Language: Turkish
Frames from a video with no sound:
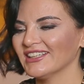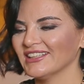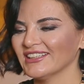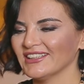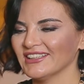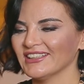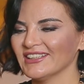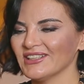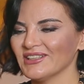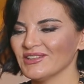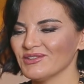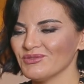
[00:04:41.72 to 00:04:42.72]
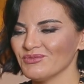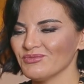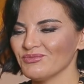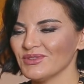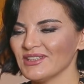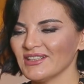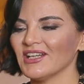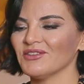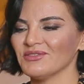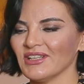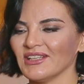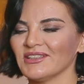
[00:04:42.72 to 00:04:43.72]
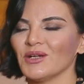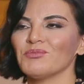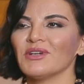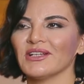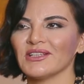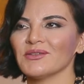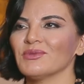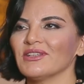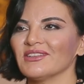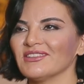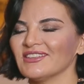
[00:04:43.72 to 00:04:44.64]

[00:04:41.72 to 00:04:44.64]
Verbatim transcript: Ee, bir taraftan yaprak gibi